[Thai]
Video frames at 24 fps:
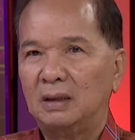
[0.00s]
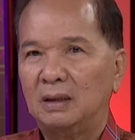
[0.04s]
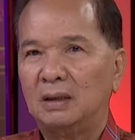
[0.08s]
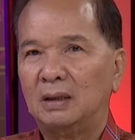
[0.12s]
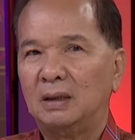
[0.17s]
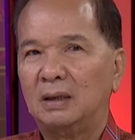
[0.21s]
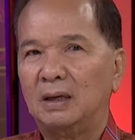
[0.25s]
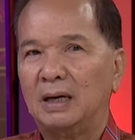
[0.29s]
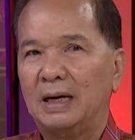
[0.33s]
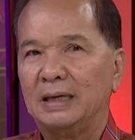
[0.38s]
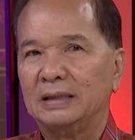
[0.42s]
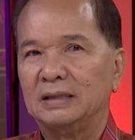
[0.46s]
คือ
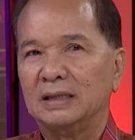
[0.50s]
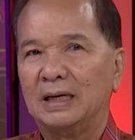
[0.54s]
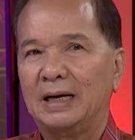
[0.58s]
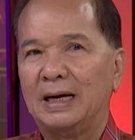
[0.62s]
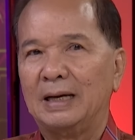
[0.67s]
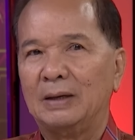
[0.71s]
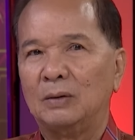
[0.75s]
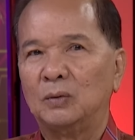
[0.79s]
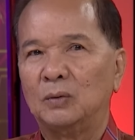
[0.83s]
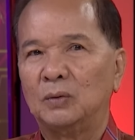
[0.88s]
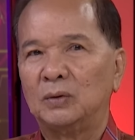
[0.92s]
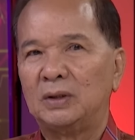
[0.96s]
อาจจะ
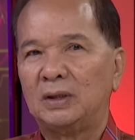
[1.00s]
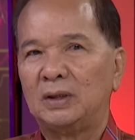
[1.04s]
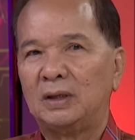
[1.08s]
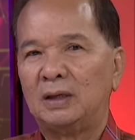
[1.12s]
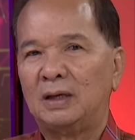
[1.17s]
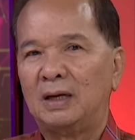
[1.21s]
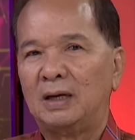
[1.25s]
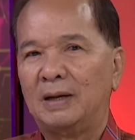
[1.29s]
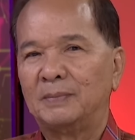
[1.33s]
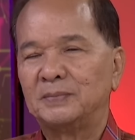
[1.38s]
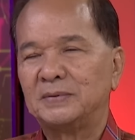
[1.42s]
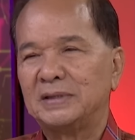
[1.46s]
งานรู้ที่
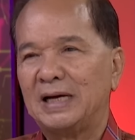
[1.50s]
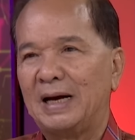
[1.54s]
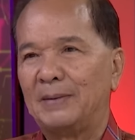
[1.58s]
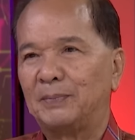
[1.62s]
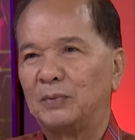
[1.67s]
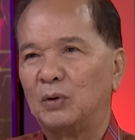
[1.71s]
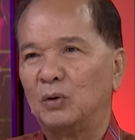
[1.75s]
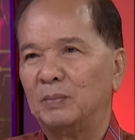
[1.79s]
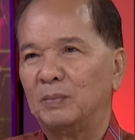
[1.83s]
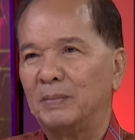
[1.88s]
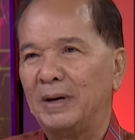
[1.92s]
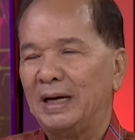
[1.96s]
รับทราบ
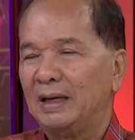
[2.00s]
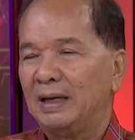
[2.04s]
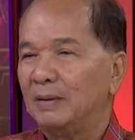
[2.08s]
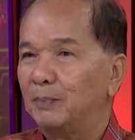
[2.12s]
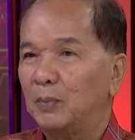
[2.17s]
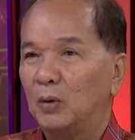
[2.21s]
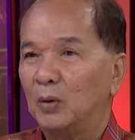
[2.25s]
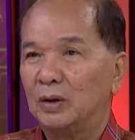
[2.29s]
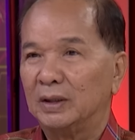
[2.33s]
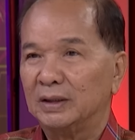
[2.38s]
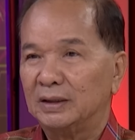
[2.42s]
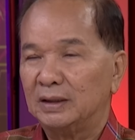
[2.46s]
กฎหมาย
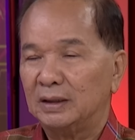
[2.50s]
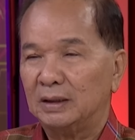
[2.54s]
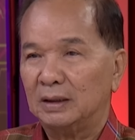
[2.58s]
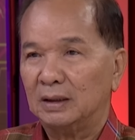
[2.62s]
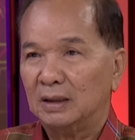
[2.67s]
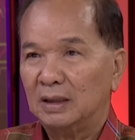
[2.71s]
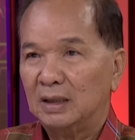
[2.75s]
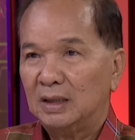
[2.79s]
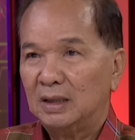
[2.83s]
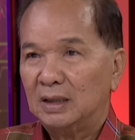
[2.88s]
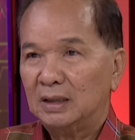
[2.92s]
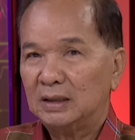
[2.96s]
ปกติ
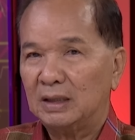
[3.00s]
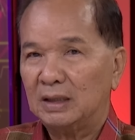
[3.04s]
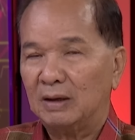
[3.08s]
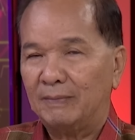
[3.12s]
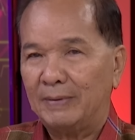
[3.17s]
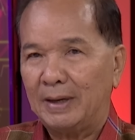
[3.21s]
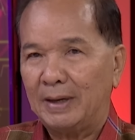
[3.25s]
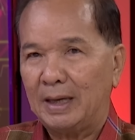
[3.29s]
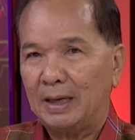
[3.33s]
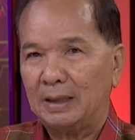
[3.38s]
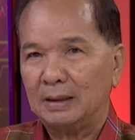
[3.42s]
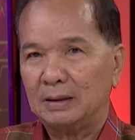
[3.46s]
แต่
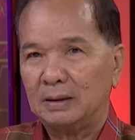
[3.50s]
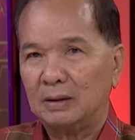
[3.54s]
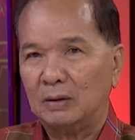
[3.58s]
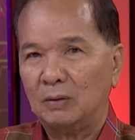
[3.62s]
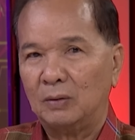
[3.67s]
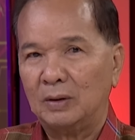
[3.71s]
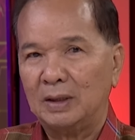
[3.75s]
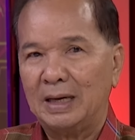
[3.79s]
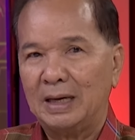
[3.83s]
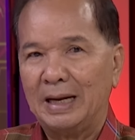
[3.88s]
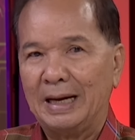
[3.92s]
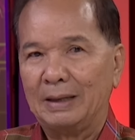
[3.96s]
ว่า
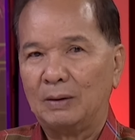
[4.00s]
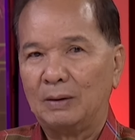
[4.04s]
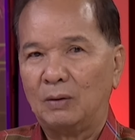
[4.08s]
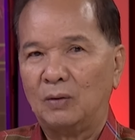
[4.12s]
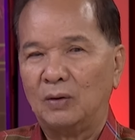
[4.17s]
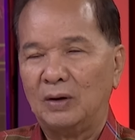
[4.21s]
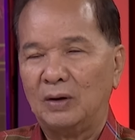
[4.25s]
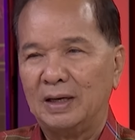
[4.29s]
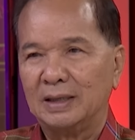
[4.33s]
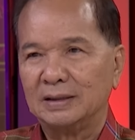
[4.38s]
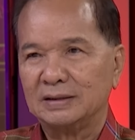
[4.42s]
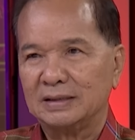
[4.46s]
โดยหลัก
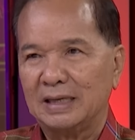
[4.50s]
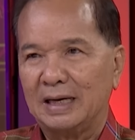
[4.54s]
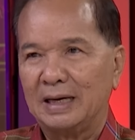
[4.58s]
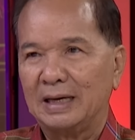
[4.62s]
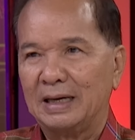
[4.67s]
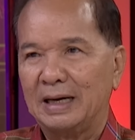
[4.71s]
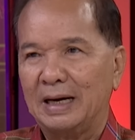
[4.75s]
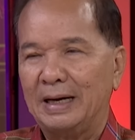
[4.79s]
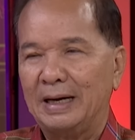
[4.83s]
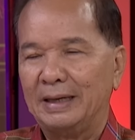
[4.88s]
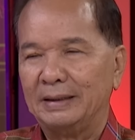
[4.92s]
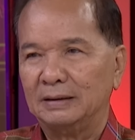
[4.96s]
คนรักษา
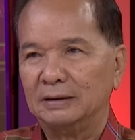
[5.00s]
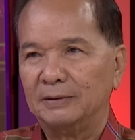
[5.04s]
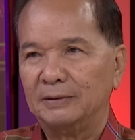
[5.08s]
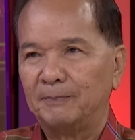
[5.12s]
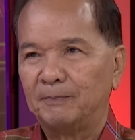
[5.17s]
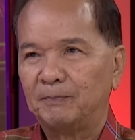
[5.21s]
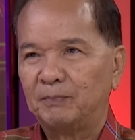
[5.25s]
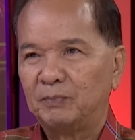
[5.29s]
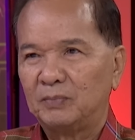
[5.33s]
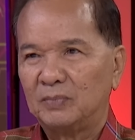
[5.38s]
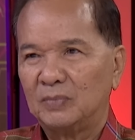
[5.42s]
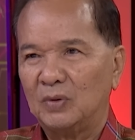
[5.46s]
การเนี่ย
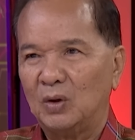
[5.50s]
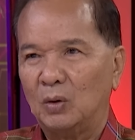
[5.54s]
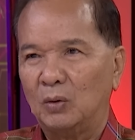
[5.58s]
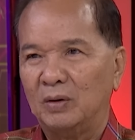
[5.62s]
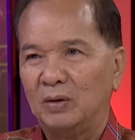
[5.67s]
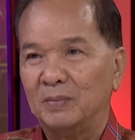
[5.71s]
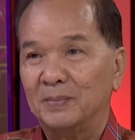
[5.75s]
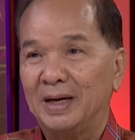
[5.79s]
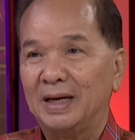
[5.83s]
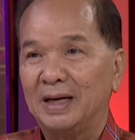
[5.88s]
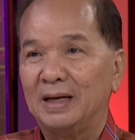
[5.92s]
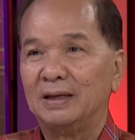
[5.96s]
โด
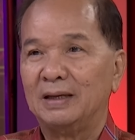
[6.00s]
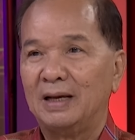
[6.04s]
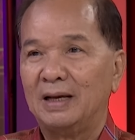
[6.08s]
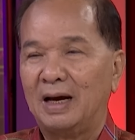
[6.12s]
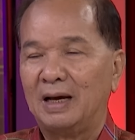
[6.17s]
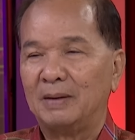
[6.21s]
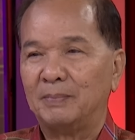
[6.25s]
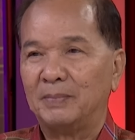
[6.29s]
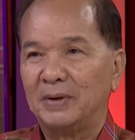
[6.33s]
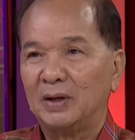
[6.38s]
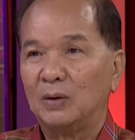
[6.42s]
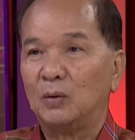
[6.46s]
ยมาร
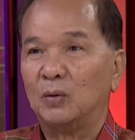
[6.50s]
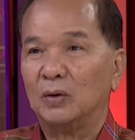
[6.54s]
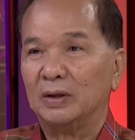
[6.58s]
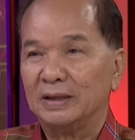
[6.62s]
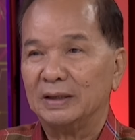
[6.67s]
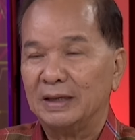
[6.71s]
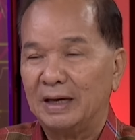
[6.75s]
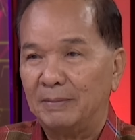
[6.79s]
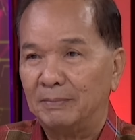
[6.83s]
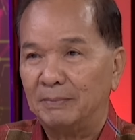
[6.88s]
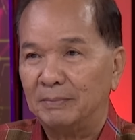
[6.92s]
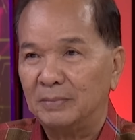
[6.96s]
ยาทไม่ควร
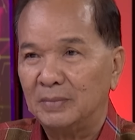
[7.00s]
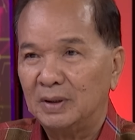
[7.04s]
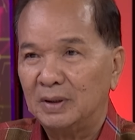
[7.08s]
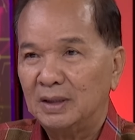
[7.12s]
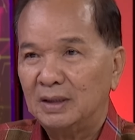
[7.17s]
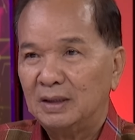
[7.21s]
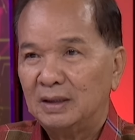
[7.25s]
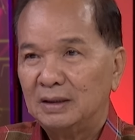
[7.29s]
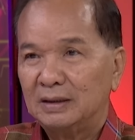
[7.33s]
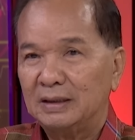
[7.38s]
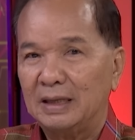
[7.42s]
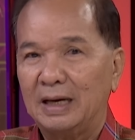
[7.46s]
ทำ
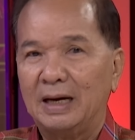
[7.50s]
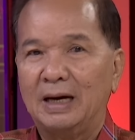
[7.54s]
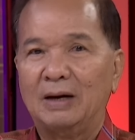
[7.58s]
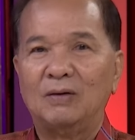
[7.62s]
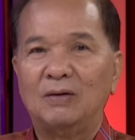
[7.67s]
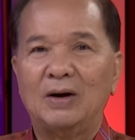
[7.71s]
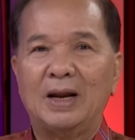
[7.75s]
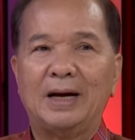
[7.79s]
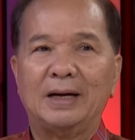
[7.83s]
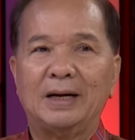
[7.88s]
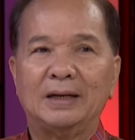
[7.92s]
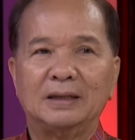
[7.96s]
แต่
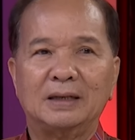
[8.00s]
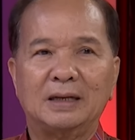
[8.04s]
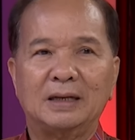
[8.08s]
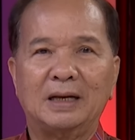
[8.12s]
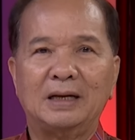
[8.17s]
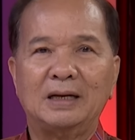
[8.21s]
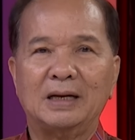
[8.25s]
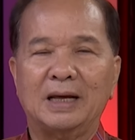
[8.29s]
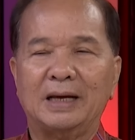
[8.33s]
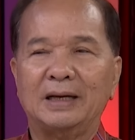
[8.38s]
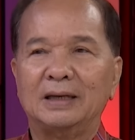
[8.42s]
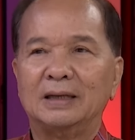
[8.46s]
เอาล่ะ
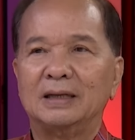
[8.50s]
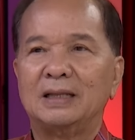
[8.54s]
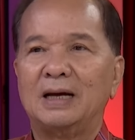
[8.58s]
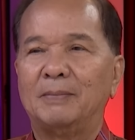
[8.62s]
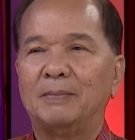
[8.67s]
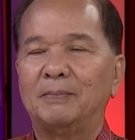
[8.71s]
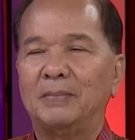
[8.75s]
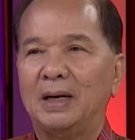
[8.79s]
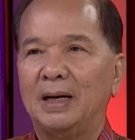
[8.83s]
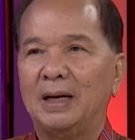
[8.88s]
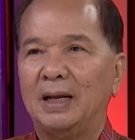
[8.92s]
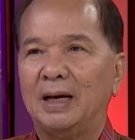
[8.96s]
ไหนๆก็
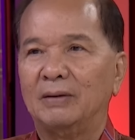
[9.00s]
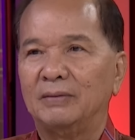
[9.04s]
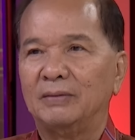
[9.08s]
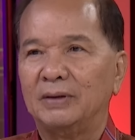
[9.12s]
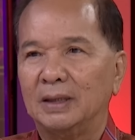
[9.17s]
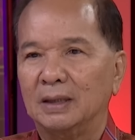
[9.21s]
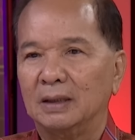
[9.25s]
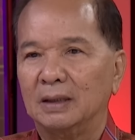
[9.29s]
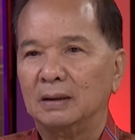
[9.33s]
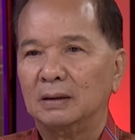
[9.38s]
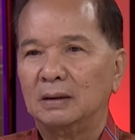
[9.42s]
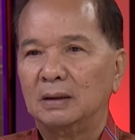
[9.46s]
ทำไปแล้ว
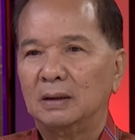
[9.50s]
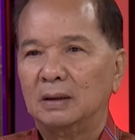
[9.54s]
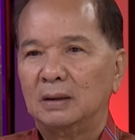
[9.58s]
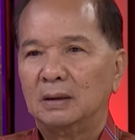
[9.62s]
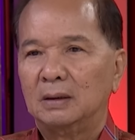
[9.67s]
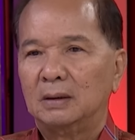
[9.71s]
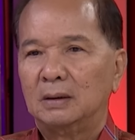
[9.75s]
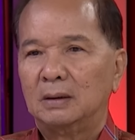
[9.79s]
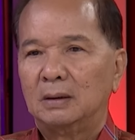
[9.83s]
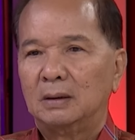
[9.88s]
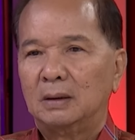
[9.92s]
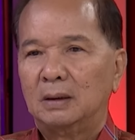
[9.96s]
เนี่ย
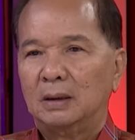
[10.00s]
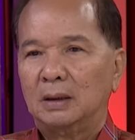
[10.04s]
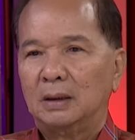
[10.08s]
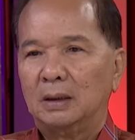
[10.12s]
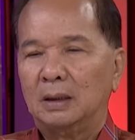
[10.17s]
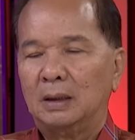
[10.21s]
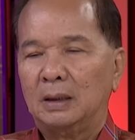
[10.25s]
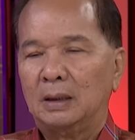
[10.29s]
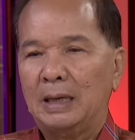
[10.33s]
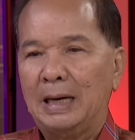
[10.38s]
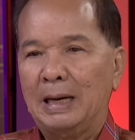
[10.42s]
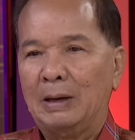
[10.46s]

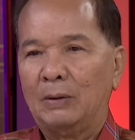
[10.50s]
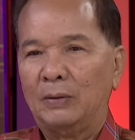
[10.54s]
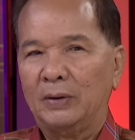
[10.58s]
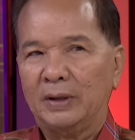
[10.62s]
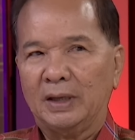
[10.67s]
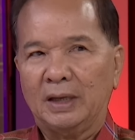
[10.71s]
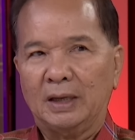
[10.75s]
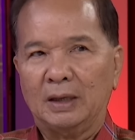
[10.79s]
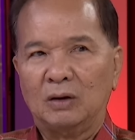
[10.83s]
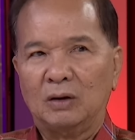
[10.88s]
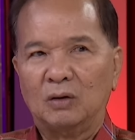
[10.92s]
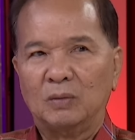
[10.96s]
เรา
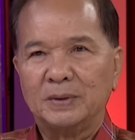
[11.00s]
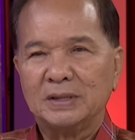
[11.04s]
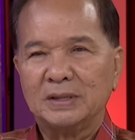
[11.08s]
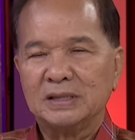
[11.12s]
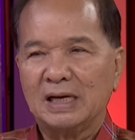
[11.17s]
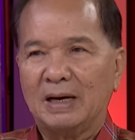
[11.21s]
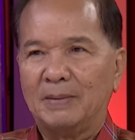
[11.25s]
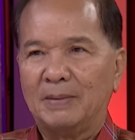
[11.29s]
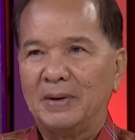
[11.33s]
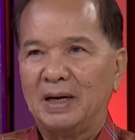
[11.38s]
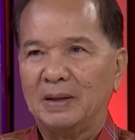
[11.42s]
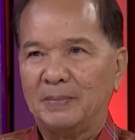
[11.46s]
เองก็ไม่
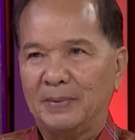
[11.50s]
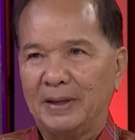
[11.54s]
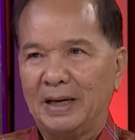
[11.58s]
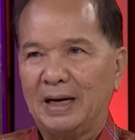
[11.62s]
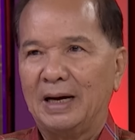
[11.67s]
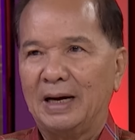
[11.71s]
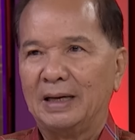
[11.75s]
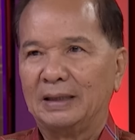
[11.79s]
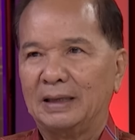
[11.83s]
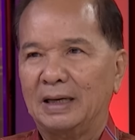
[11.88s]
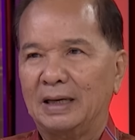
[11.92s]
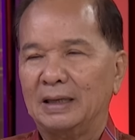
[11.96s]
สามารถไป
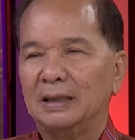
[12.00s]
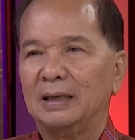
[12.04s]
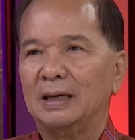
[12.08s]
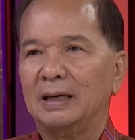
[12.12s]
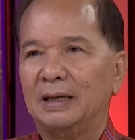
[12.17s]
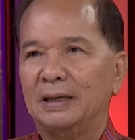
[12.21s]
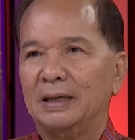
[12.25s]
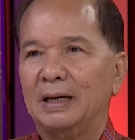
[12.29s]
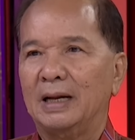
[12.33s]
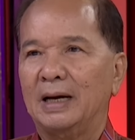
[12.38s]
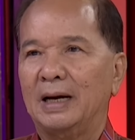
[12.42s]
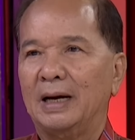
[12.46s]
คาดคั้น
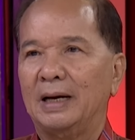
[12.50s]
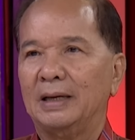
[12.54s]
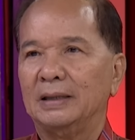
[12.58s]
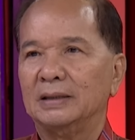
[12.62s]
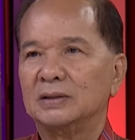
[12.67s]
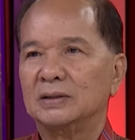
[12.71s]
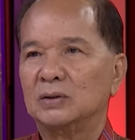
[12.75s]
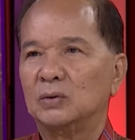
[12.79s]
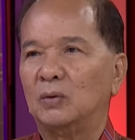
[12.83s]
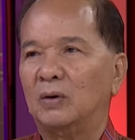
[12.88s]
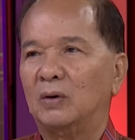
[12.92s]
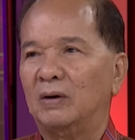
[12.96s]
อะไรได้
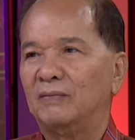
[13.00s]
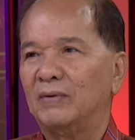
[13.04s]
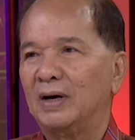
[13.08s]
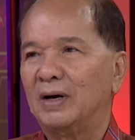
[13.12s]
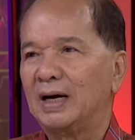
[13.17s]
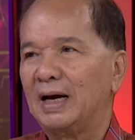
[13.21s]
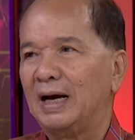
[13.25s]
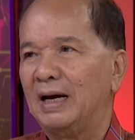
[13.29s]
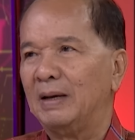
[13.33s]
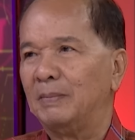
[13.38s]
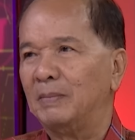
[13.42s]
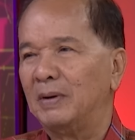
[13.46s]
ส่วน
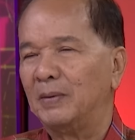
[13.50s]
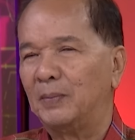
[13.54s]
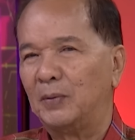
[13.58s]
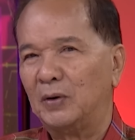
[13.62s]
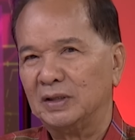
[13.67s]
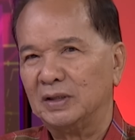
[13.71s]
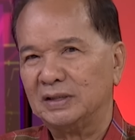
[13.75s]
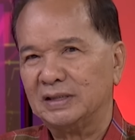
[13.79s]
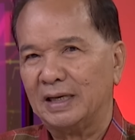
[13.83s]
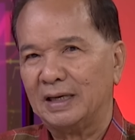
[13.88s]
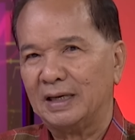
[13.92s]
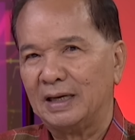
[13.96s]
ว่าใครไม่พ
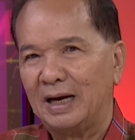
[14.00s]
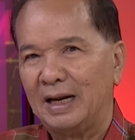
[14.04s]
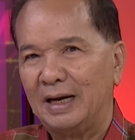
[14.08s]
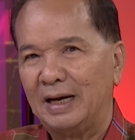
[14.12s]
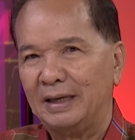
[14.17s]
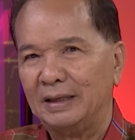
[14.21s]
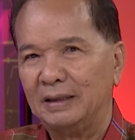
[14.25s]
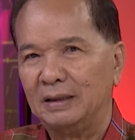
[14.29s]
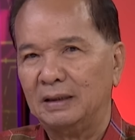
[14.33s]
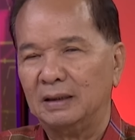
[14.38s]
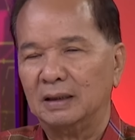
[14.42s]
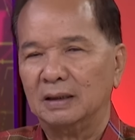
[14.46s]
อใจใคร
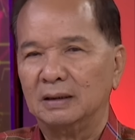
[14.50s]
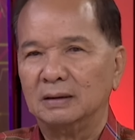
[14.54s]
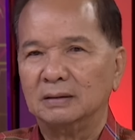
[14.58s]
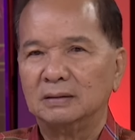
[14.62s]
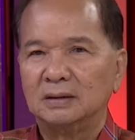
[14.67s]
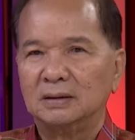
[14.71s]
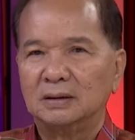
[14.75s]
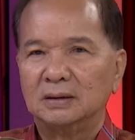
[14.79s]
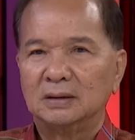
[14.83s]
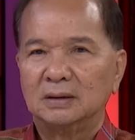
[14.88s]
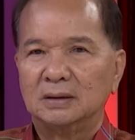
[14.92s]
เนี่ย